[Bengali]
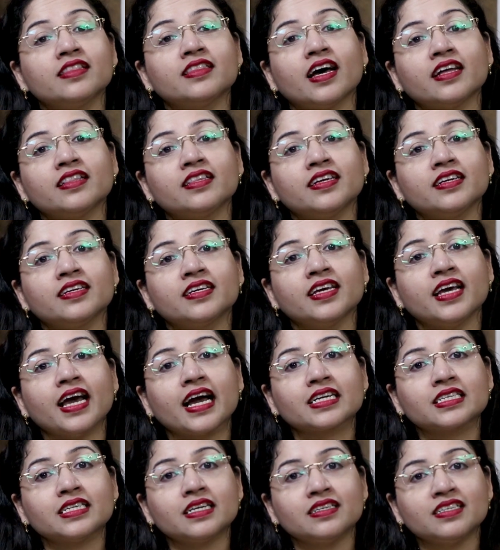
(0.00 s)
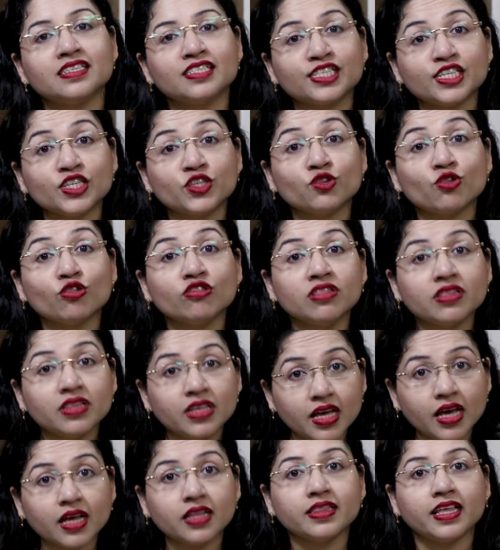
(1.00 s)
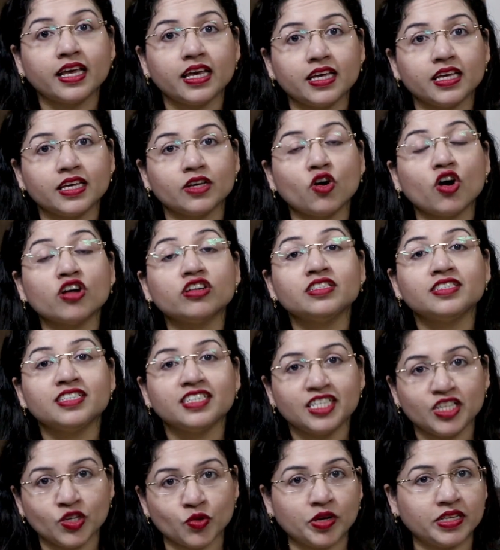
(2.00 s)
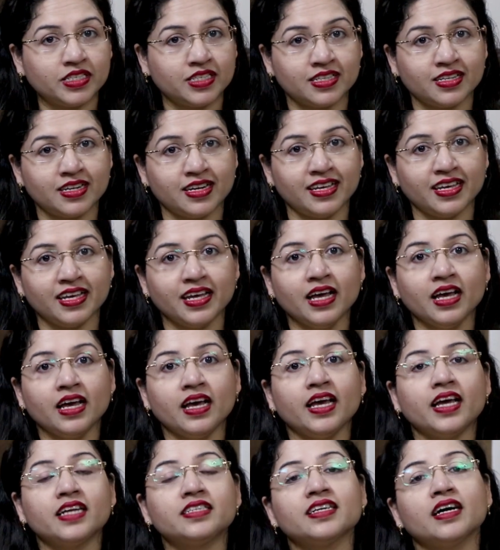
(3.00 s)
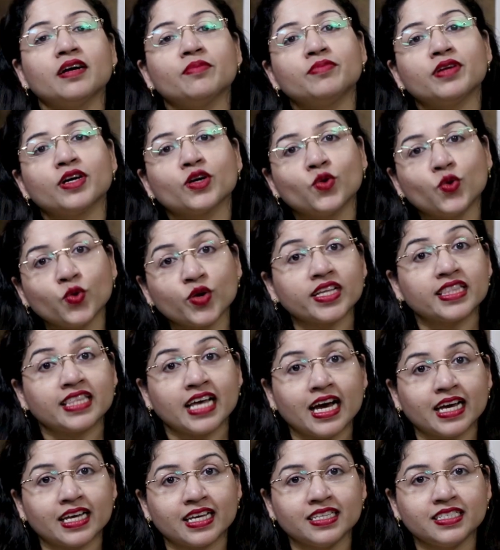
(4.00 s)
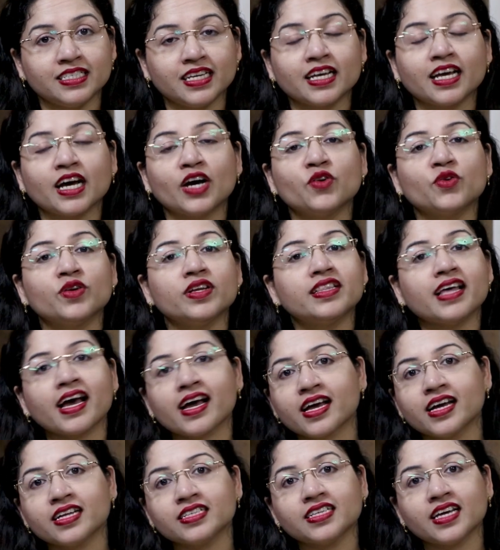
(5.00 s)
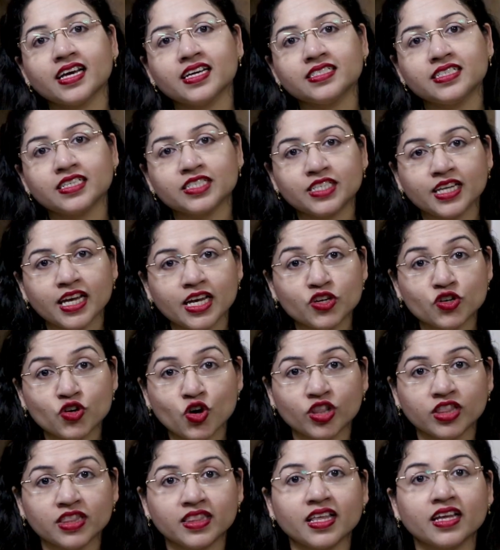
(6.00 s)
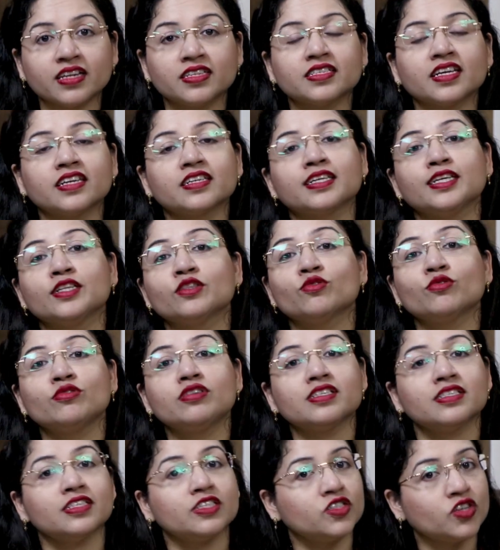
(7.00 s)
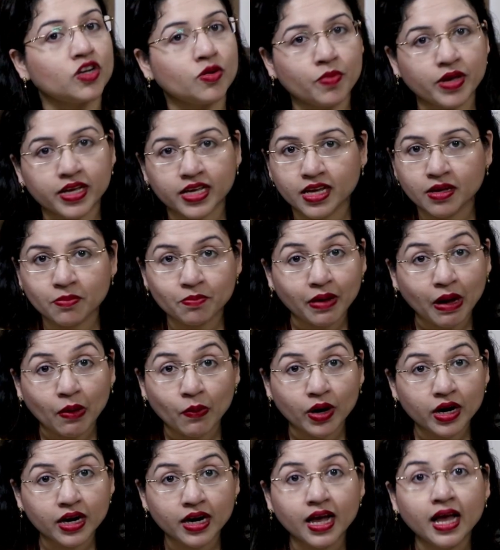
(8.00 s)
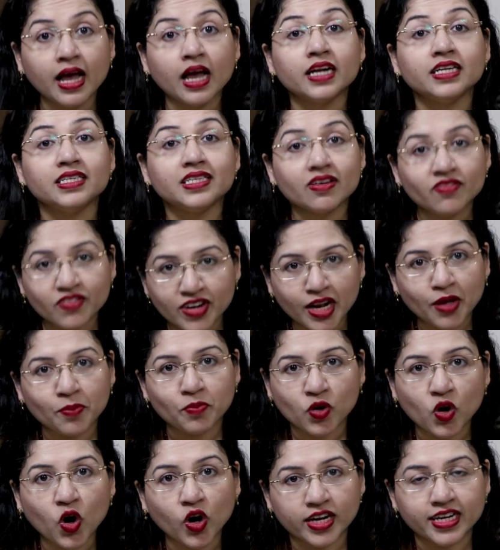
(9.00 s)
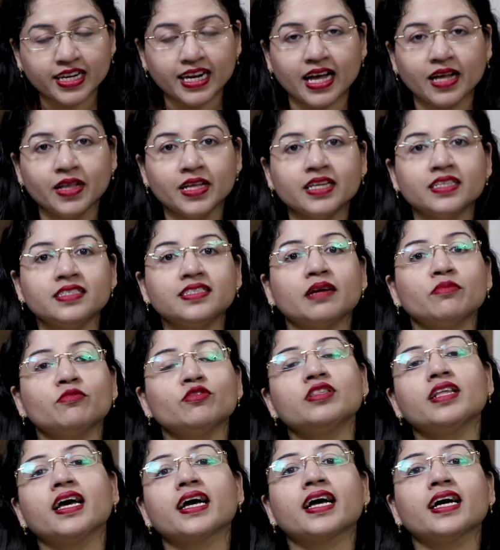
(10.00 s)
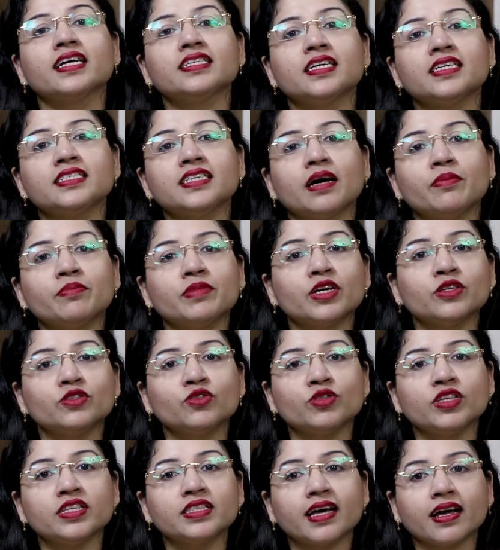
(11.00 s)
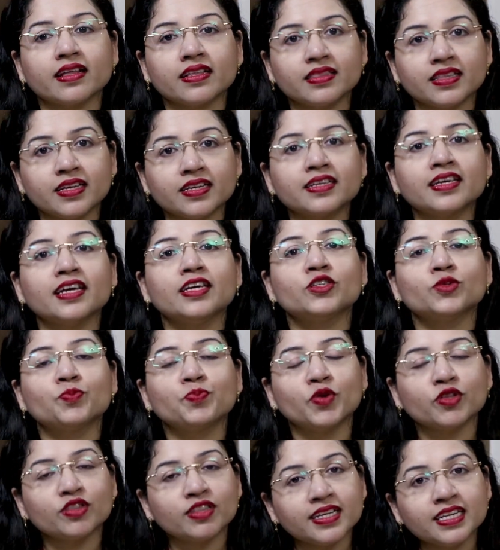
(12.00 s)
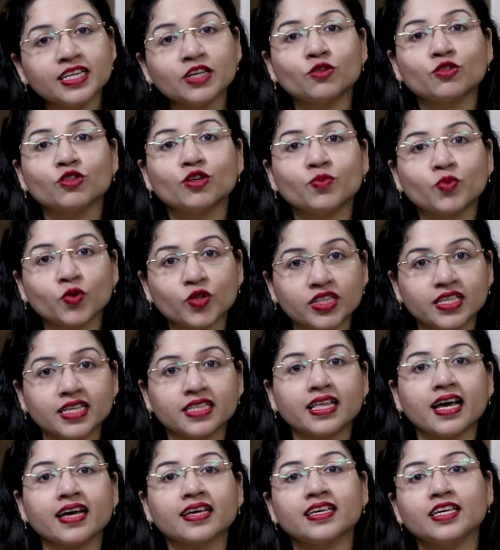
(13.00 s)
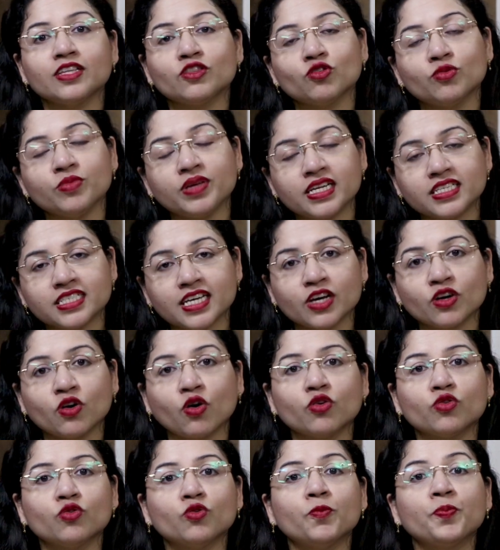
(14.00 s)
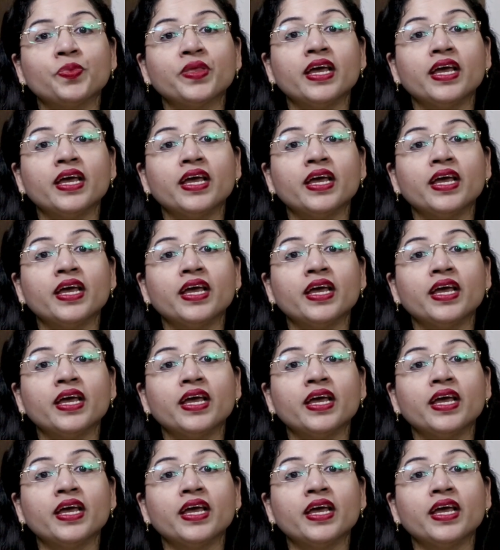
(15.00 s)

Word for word: তাদেরকে একটা ডিসিশন দিয়ে দেই কন্টিনিউয়াসলি এটা আমরা করে থাকি যে কারণে দেখা যায় যে সেই সন্তানটার কিন্তু ডিসিশন মেকিং পাওয়ার ডেভেলপ করে না যেমন দেখা যায় যে আমরা যদি তাদেরকে প্রতিনিয়ত বলতে থাকি তুমি এটা করো